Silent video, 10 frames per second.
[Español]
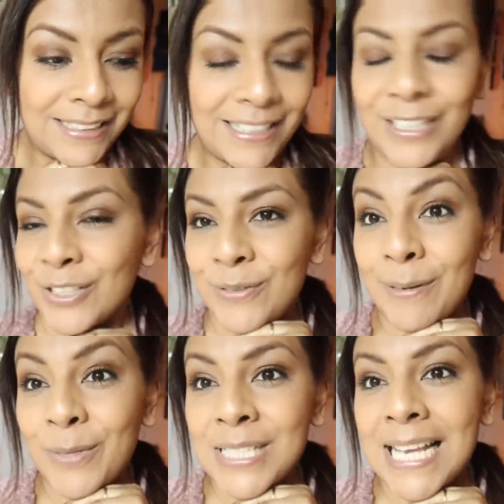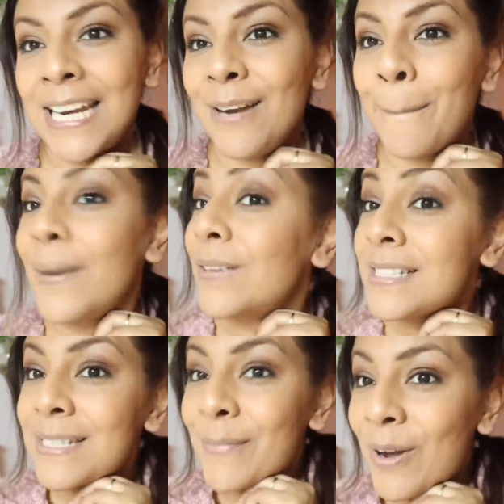y nos vemos en el
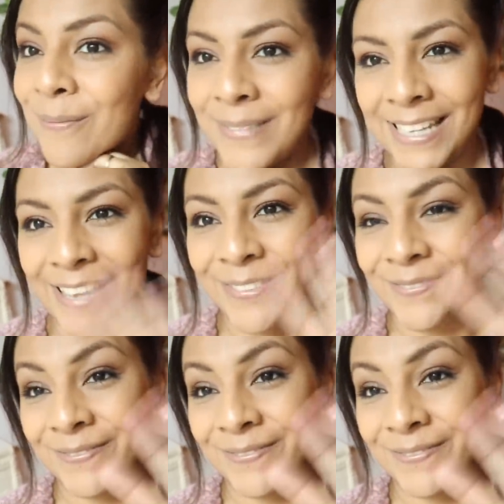próximo video.